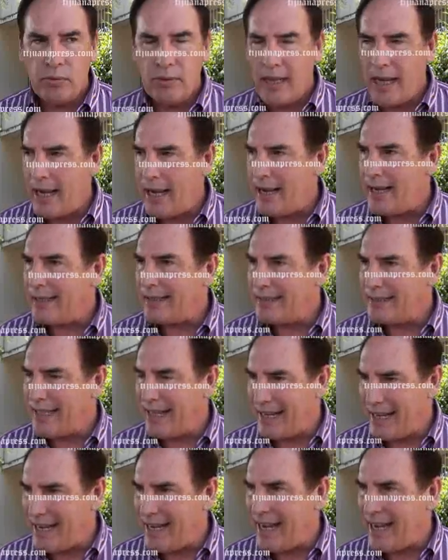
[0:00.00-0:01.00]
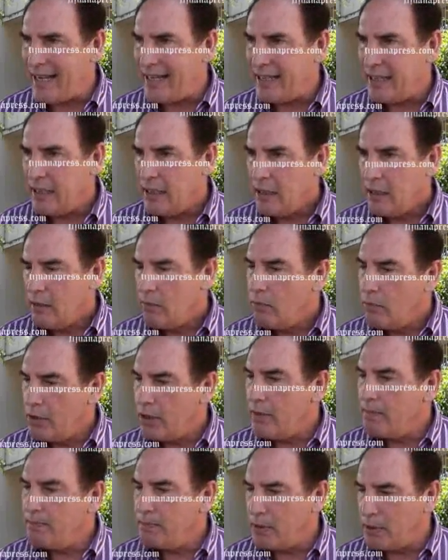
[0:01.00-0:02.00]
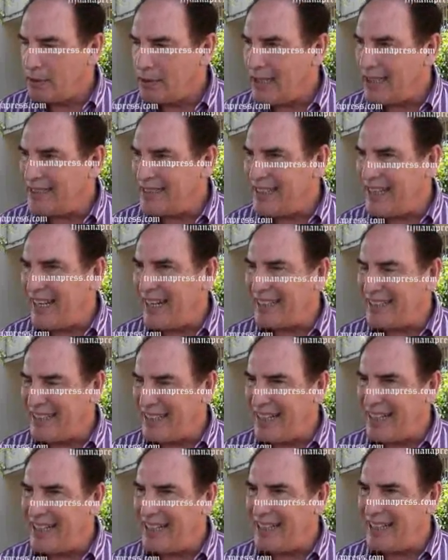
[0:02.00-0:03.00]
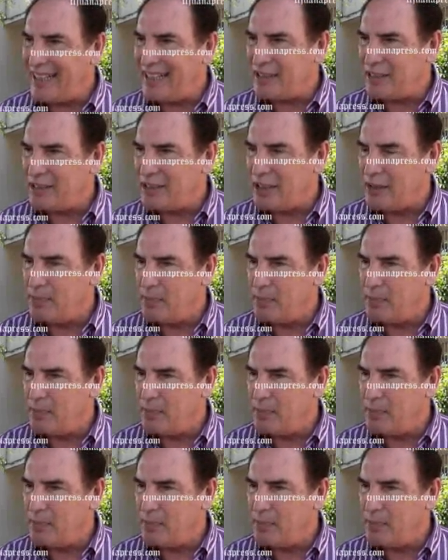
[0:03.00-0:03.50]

Es una tarea muy importante la que tiene la Dirección de